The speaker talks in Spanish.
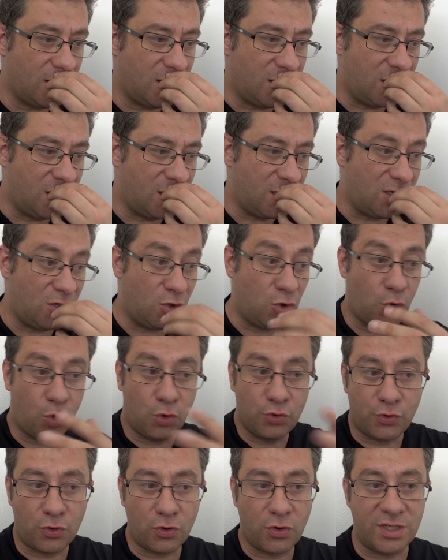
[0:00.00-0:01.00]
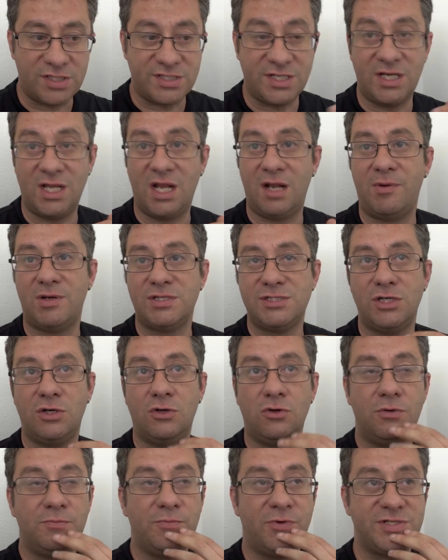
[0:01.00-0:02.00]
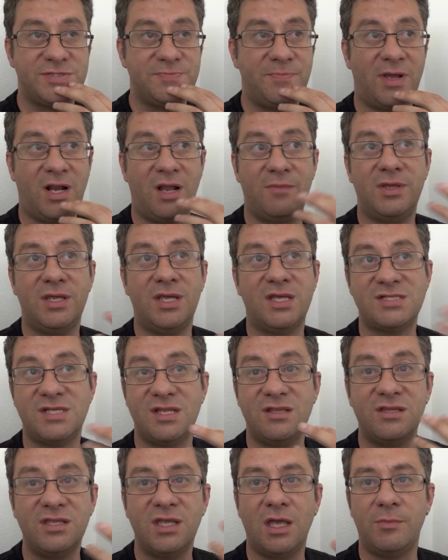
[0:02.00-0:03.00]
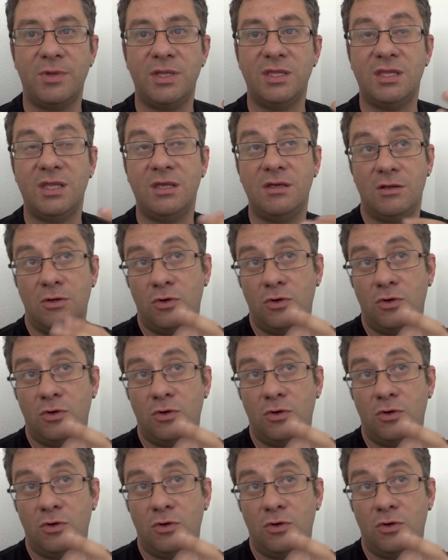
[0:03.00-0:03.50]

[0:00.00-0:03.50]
y lo otro que sería el básico, pues para mí es sencillamente,